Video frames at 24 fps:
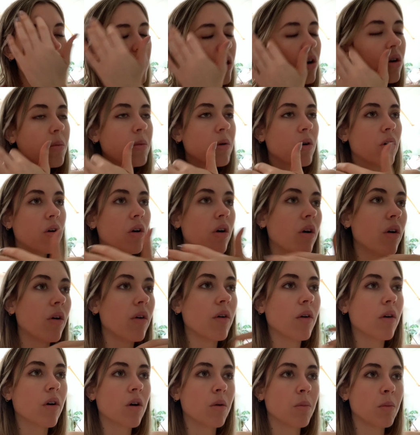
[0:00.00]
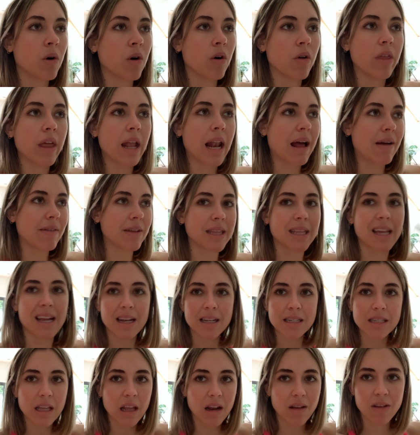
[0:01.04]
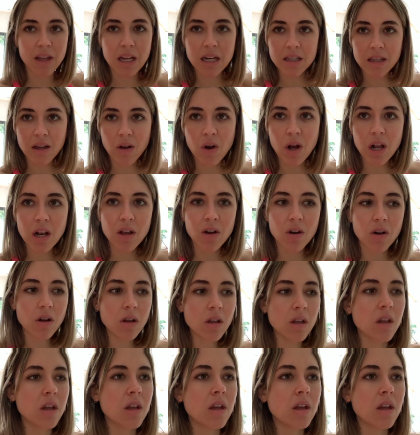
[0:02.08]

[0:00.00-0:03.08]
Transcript: como, de la ventana estar abierta o algo,